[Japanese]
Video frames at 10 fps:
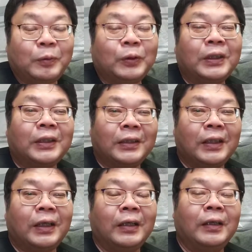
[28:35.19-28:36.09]
持っていっ
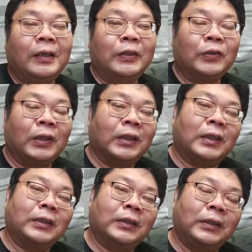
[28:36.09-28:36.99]
て、その
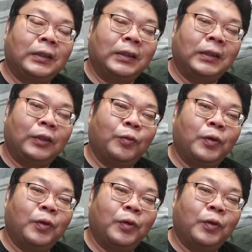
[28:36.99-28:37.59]
新しい予